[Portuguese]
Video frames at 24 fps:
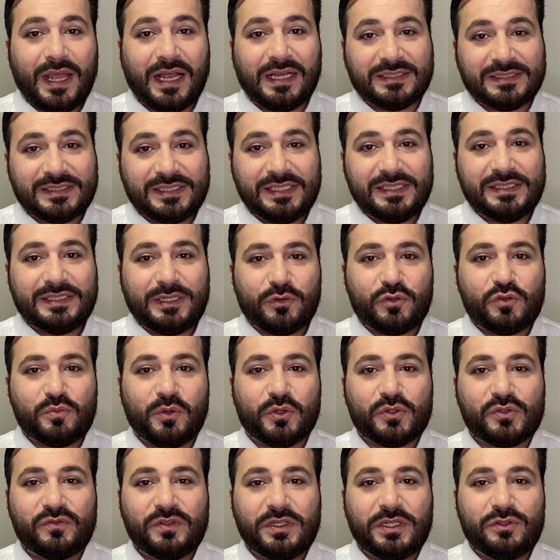assista aos
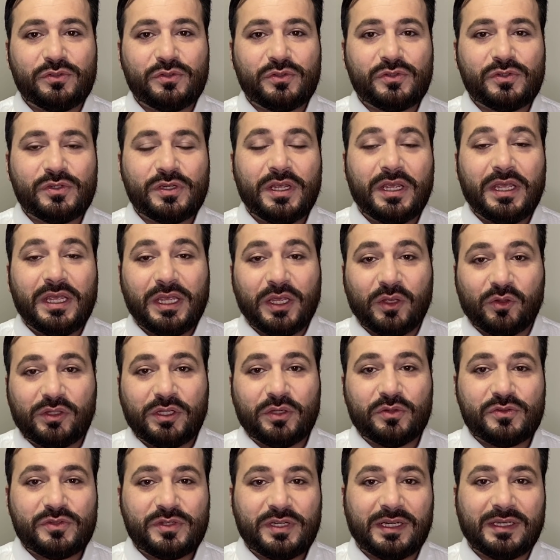meus vídeos eu
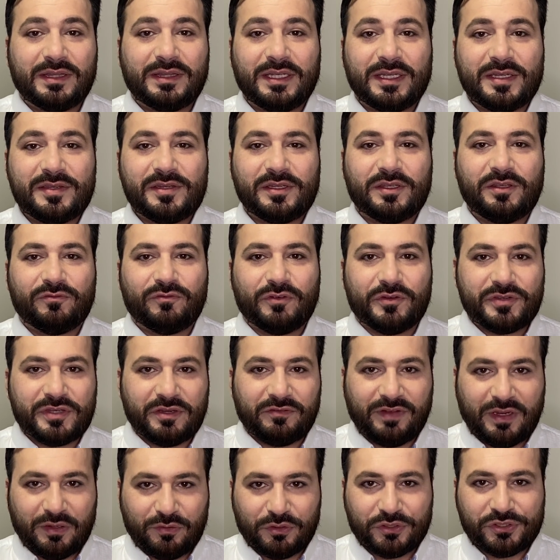tenho certeza que você
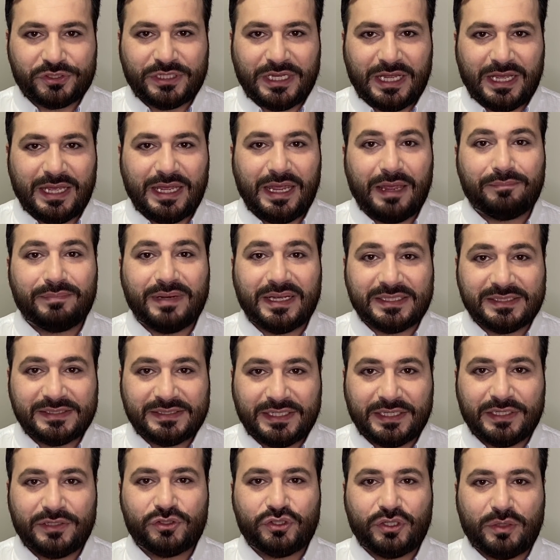vai gostar, é
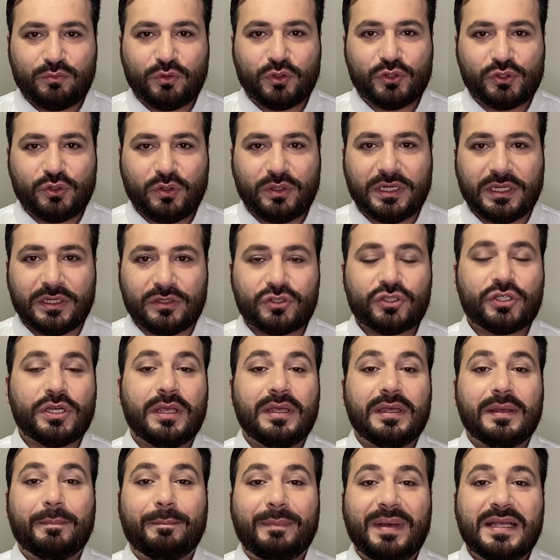bastante emocionante.
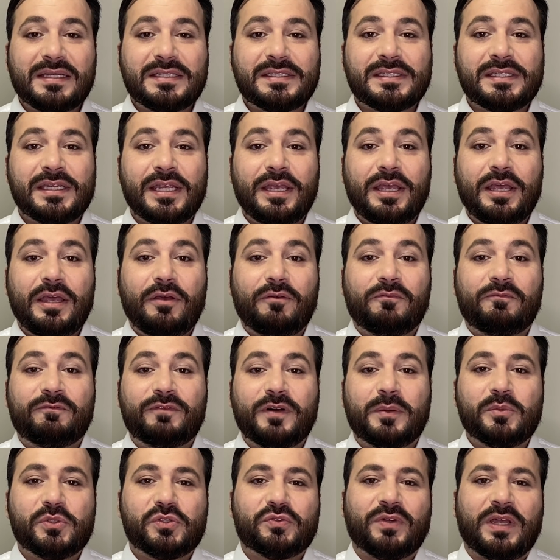Mas
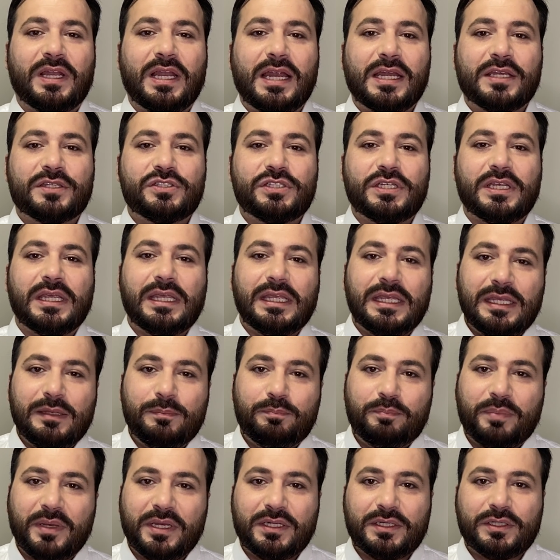vamos falar de
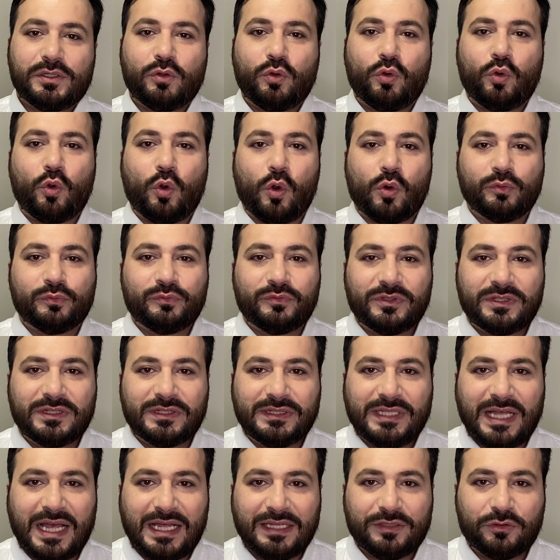
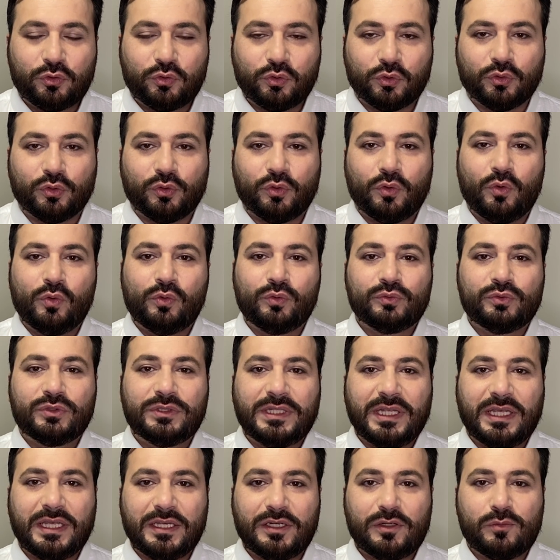hipercontato, um
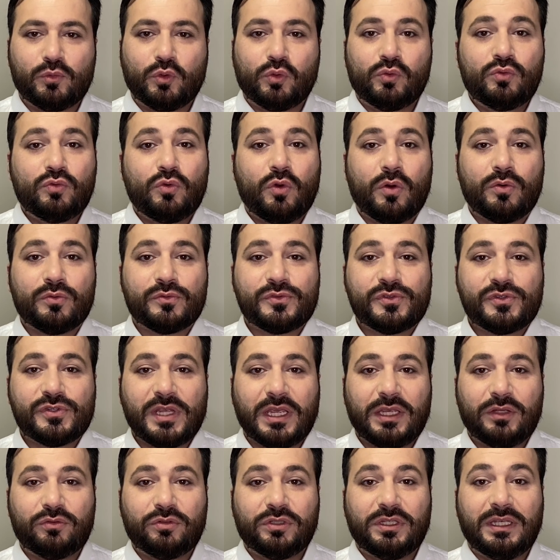termo, um
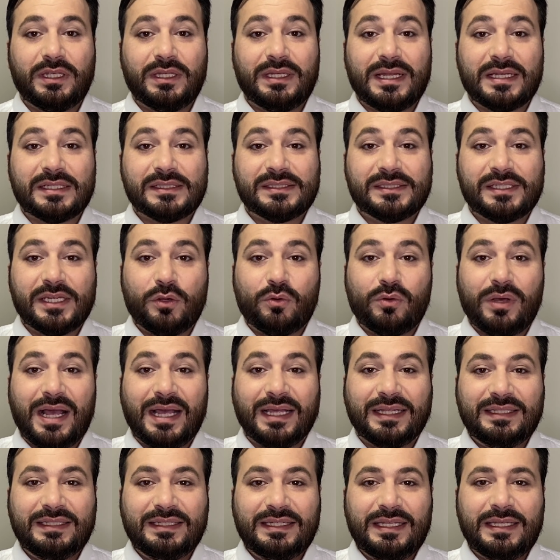conceito que nasceu
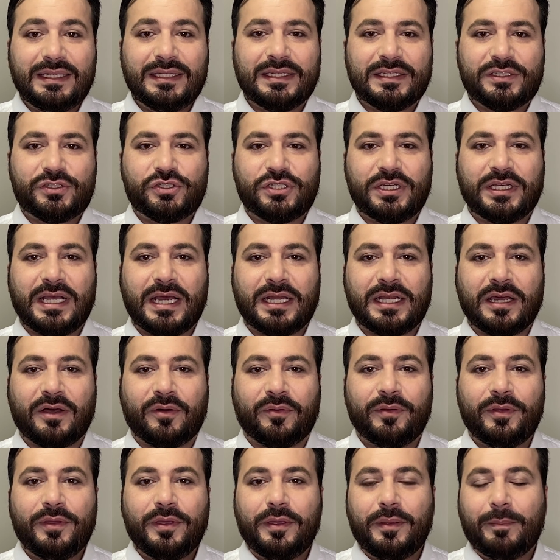aqui neste
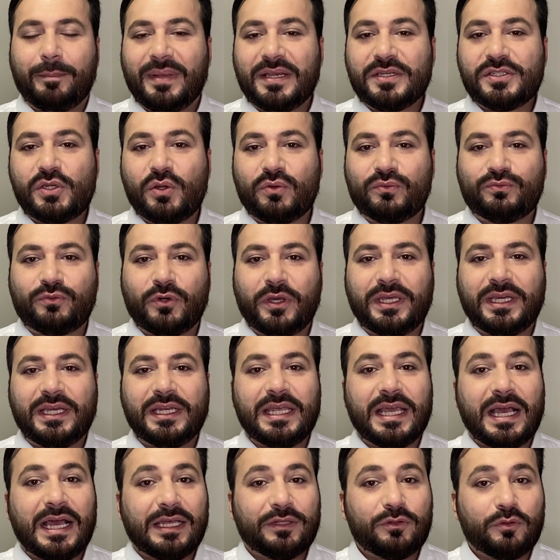canal, mas não foi
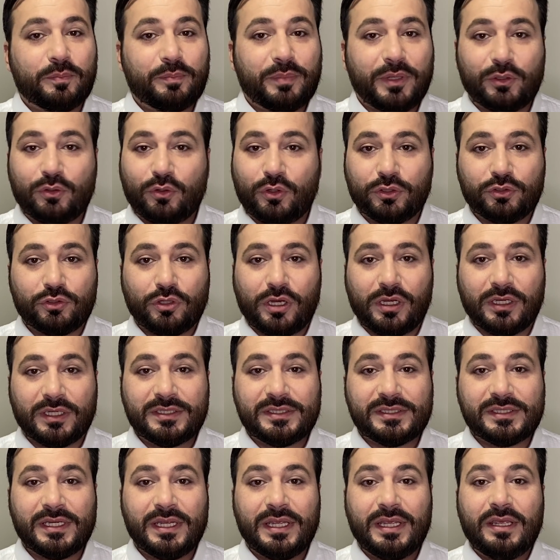criado pelo
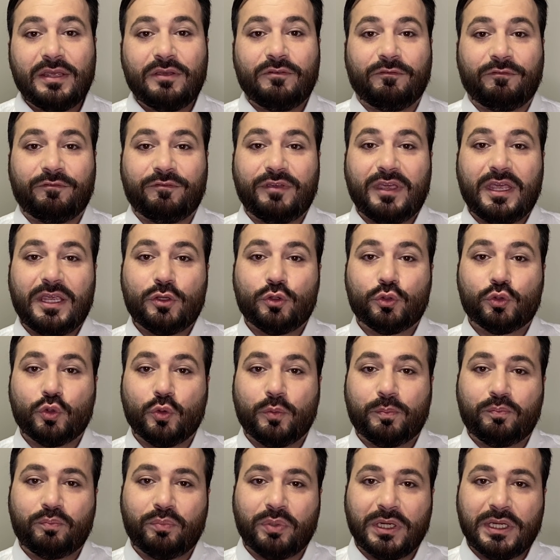Rodox. Veio
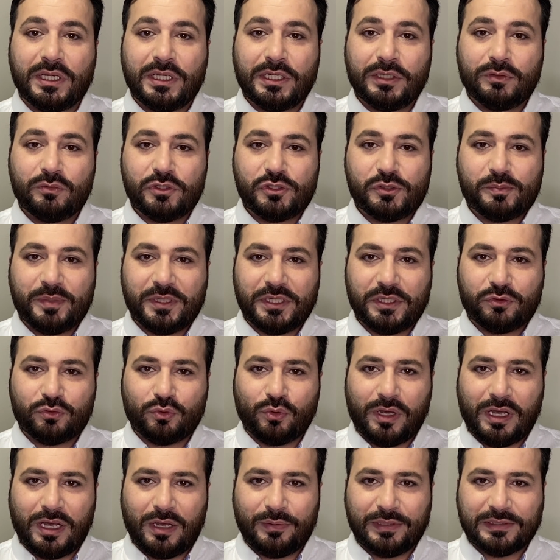do plano
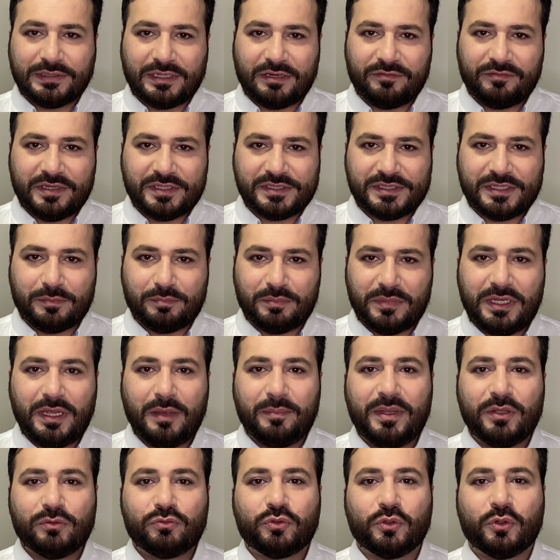espiritual através da minha
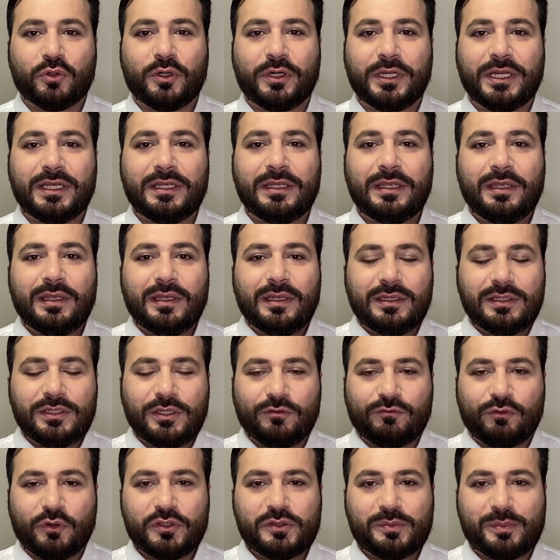mentora e
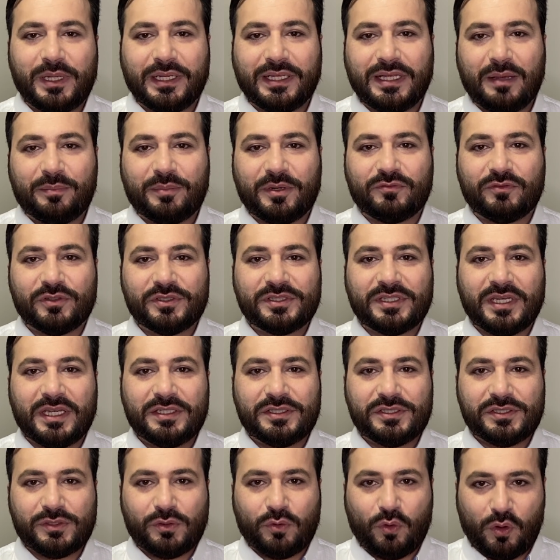eu vou explicar para
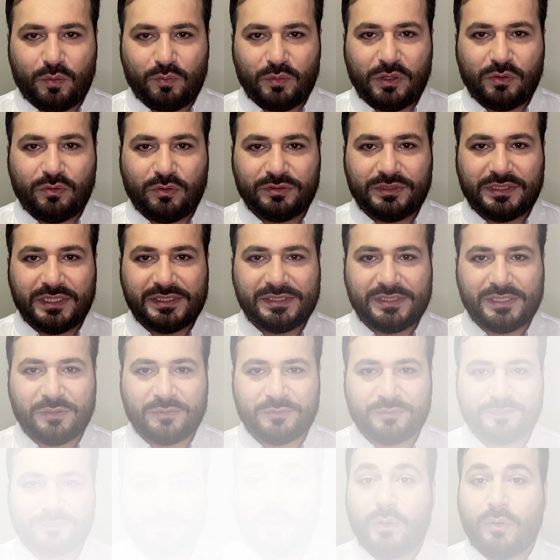vocês como aconteceu.
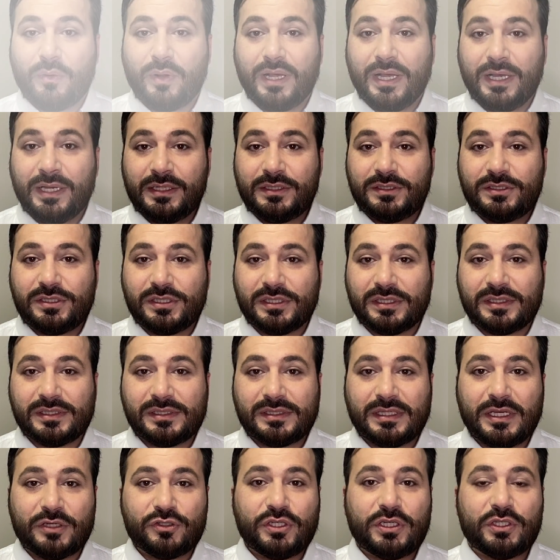Bom,
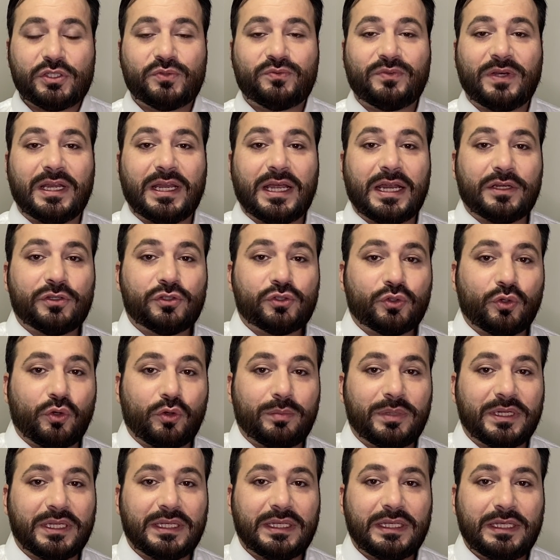antes da gente falar
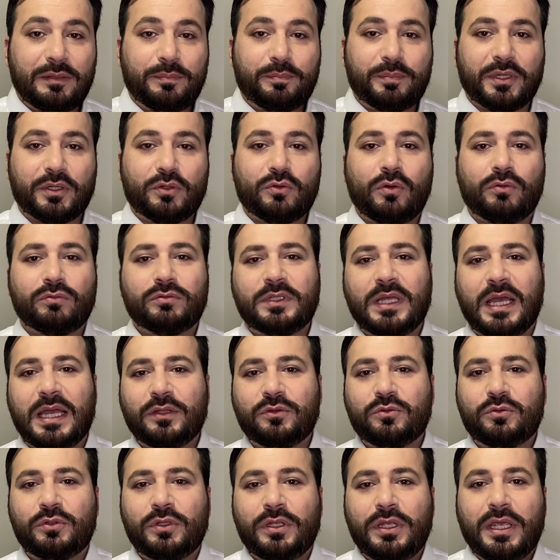sobre
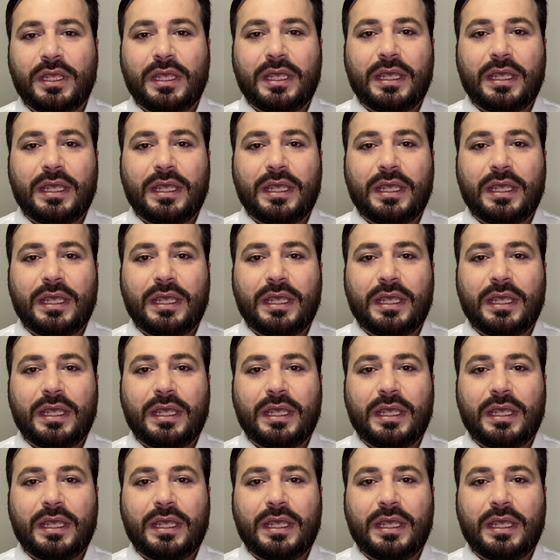hipercontato,